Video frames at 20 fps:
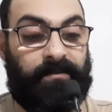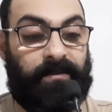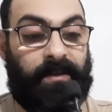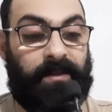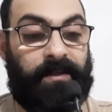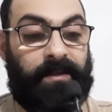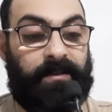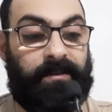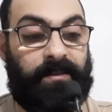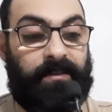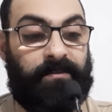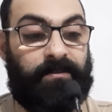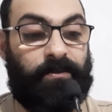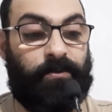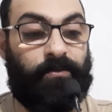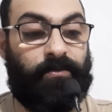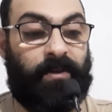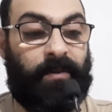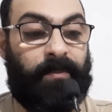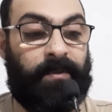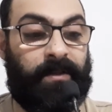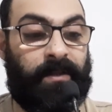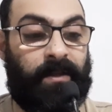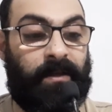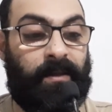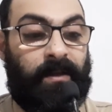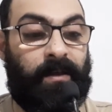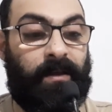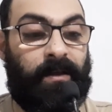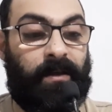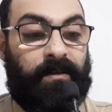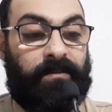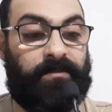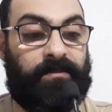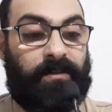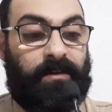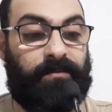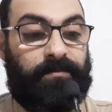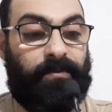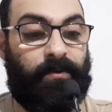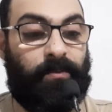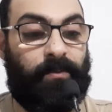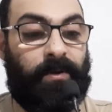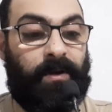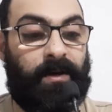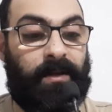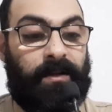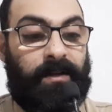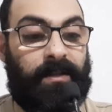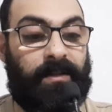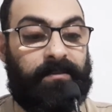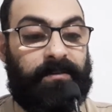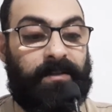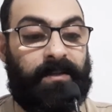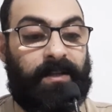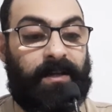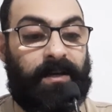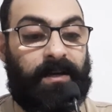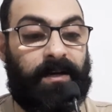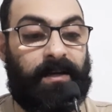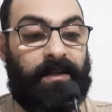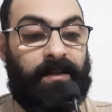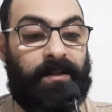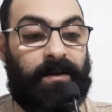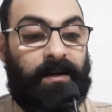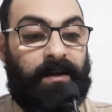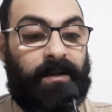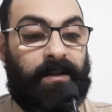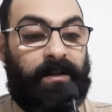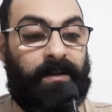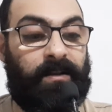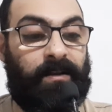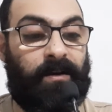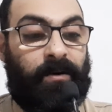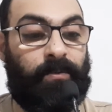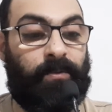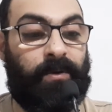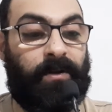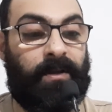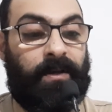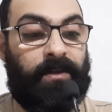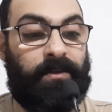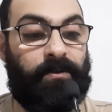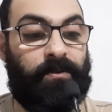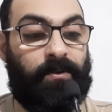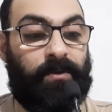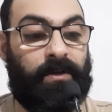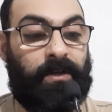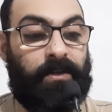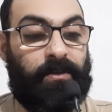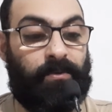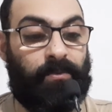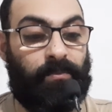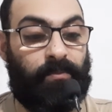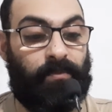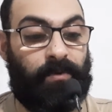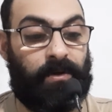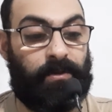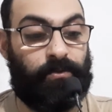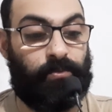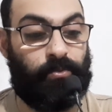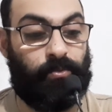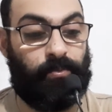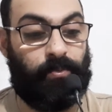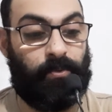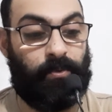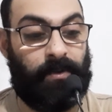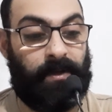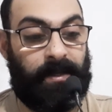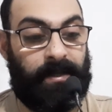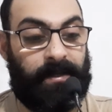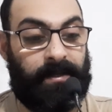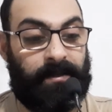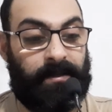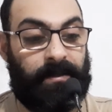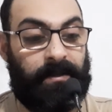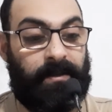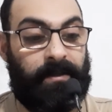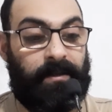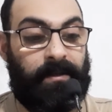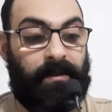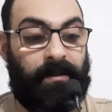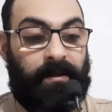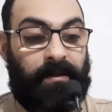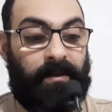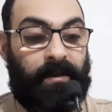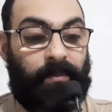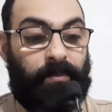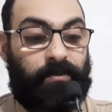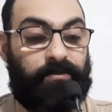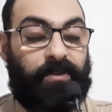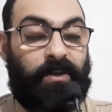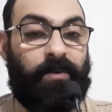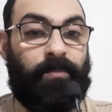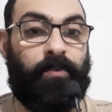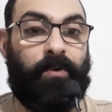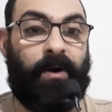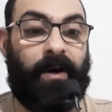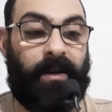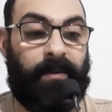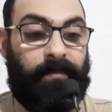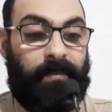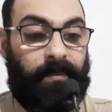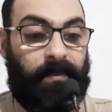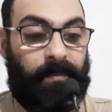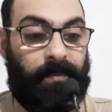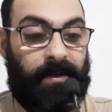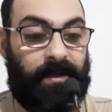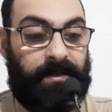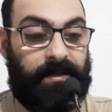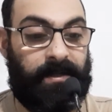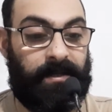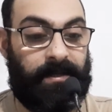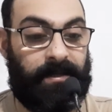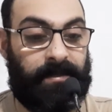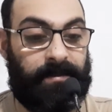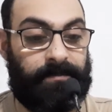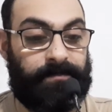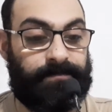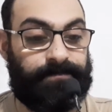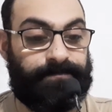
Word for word: सही हदीस से जो साबित है अस्तफ़िरल्लादीलाकयूम वातूबुलक ये आपको सही बुखारी में भी मिल जाएंगे